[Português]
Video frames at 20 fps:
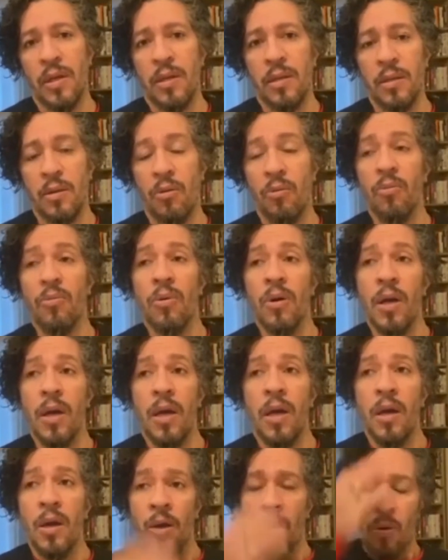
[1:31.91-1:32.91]
Então,
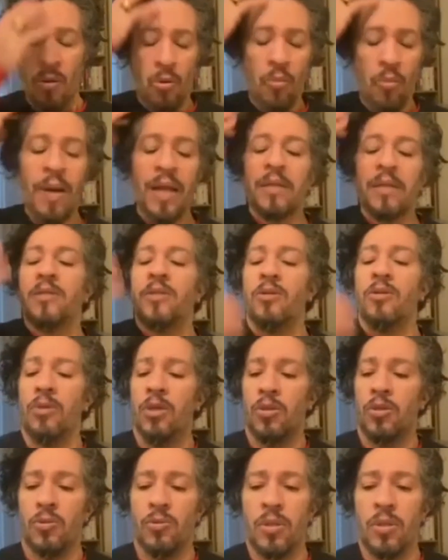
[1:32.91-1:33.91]
o Brasil
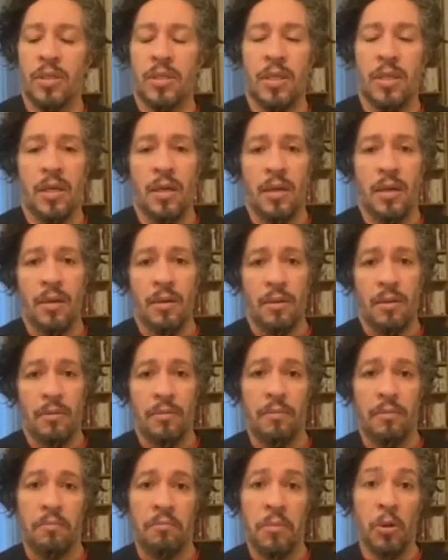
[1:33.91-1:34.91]
deixou de ser
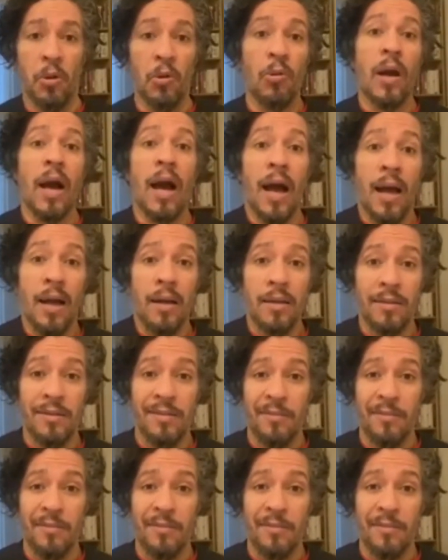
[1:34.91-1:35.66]
meu lugar,